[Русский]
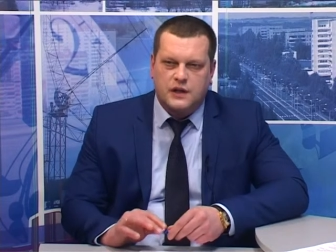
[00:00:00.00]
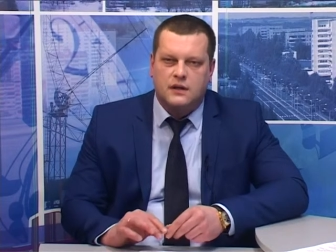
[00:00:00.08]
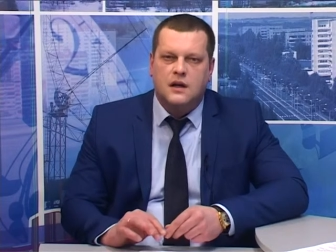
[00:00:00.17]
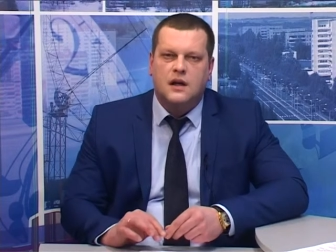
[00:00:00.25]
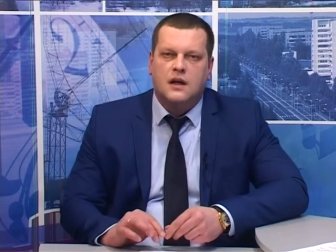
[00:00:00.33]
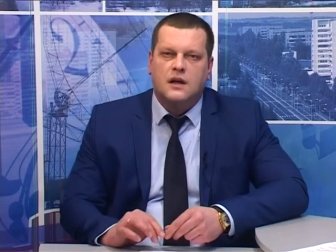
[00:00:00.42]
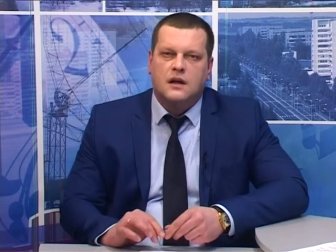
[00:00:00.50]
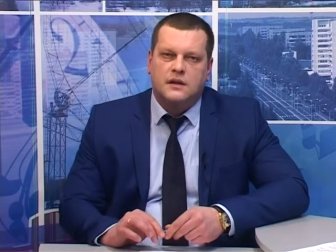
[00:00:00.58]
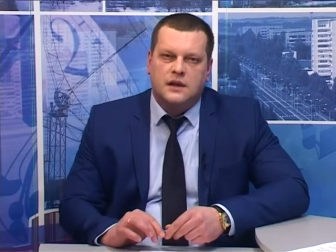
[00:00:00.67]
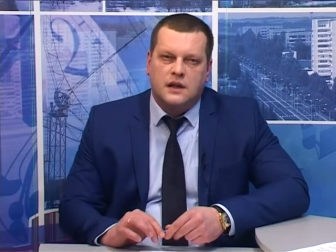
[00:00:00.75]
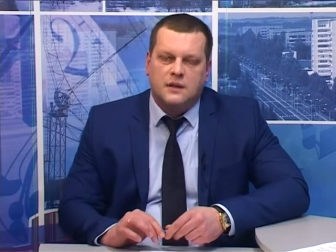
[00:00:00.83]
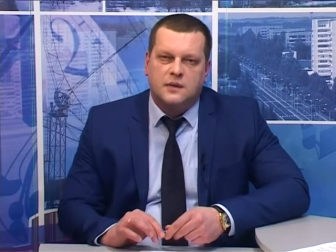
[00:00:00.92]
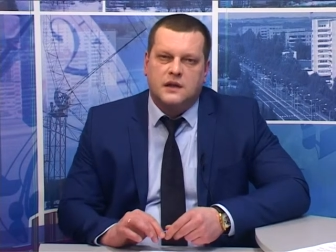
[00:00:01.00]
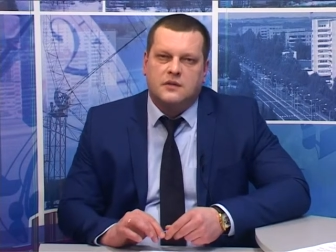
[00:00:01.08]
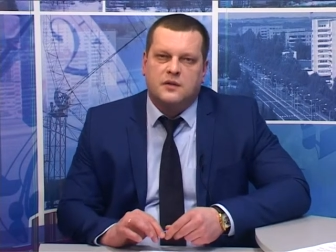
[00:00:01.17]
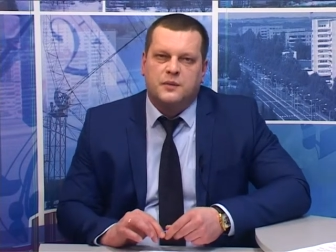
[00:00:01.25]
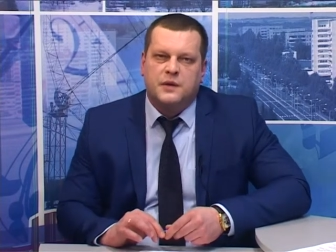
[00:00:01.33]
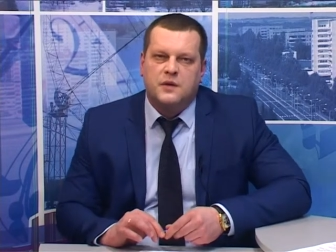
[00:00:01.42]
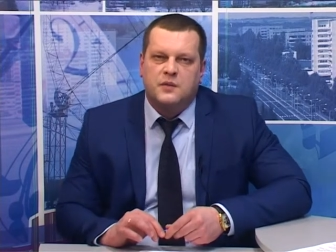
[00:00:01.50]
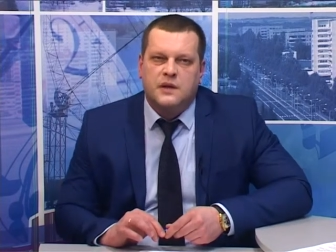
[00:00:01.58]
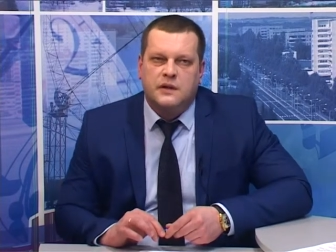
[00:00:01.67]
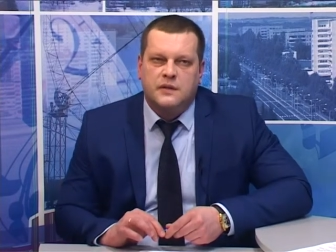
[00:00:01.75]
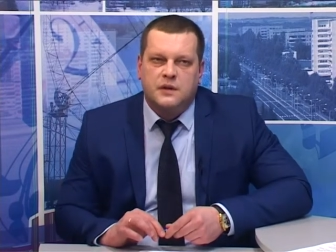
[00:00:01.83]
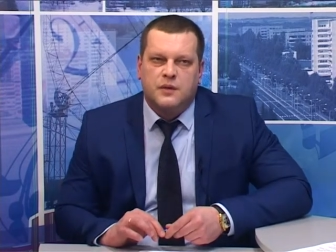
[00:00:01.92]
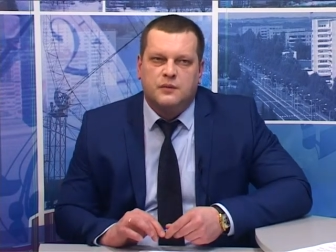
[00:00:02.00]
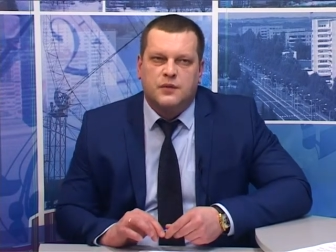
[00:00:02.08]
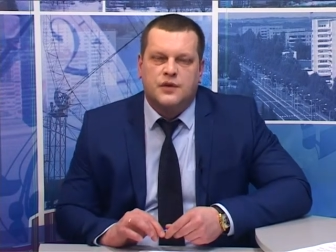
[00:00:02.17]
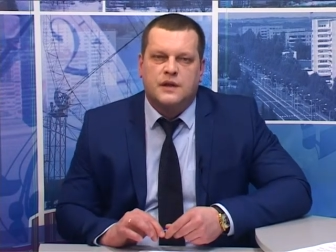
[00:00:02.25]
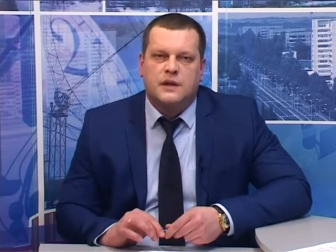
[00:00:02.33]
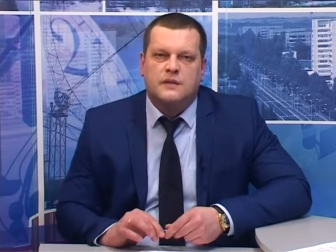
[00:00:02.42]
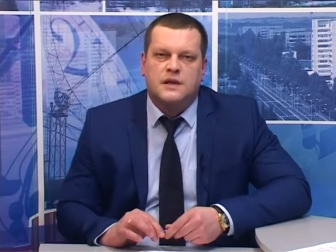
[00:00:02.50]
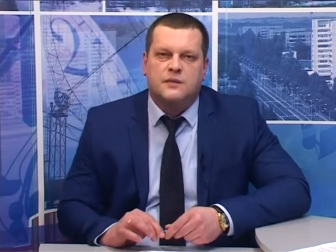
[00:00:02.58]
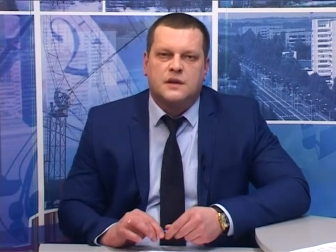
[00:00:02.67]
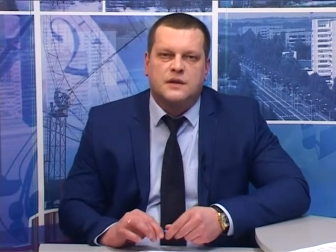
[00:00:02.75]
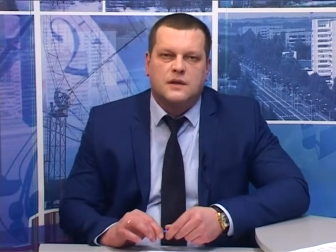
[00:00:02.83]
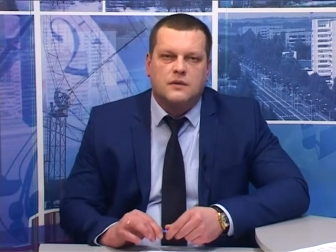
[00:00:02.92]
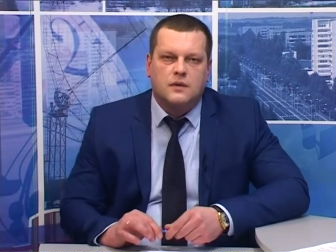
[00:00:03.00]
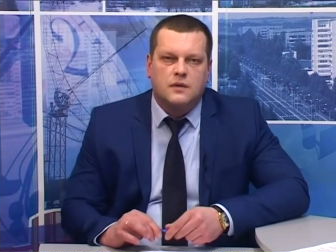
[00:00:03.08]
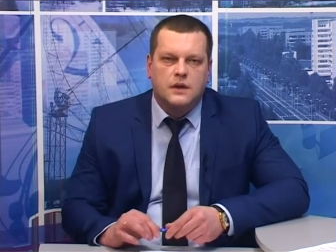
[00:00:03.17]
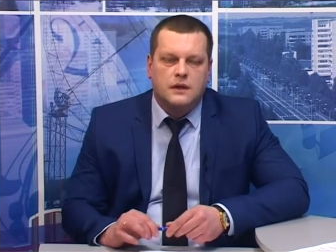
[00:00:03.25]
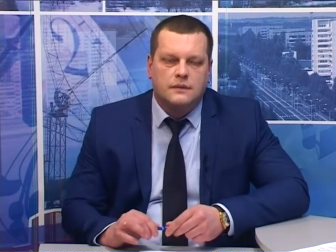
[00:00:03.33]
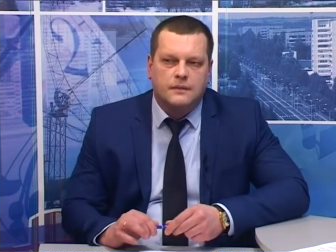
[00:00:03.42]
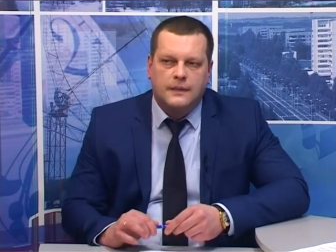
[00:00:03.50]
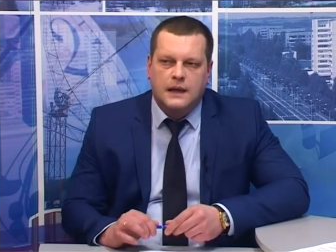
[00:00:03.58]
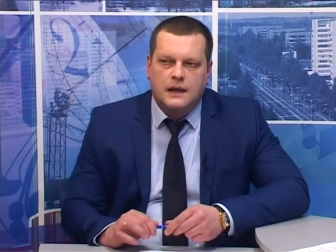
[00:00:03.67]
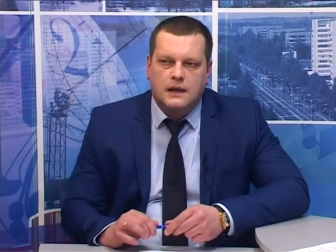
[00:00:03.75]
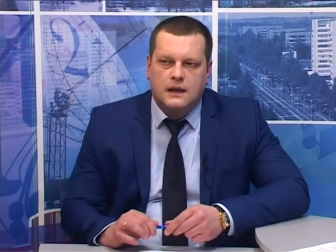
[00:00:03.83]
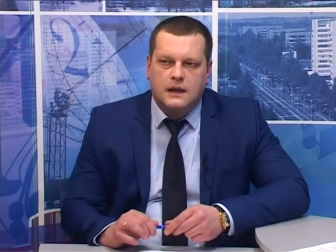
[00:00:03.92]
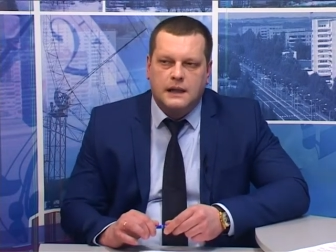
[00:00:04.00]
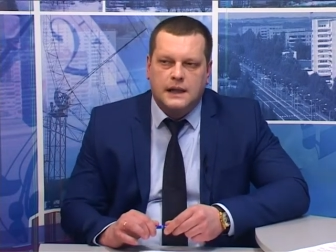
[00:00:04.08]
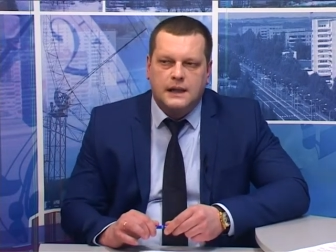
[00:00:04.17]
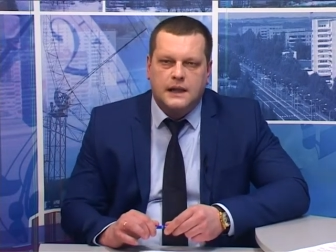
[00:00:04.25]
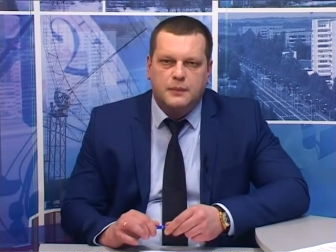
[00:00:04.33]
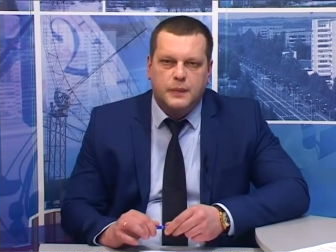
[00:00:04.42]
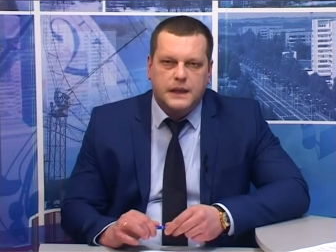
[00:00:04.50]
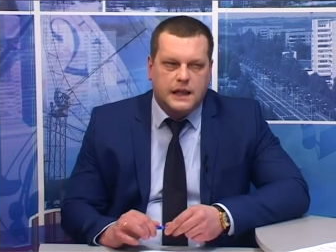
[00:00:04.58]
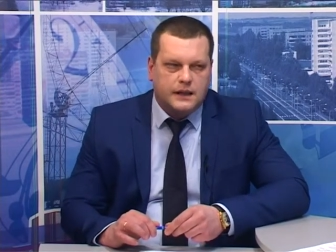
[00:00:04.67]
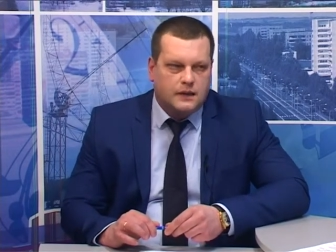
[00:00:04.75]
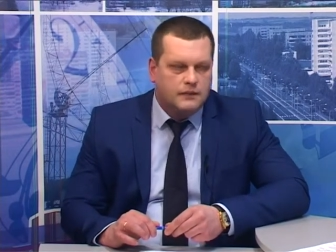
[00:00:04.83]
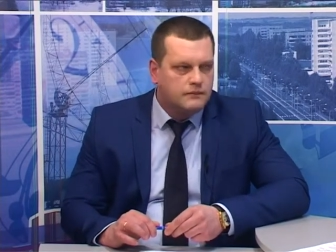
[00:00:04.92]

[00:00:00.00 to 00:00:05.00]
На плановый период, да? Да, на плановый период мы говорим о бюджете 2018 года. Это план,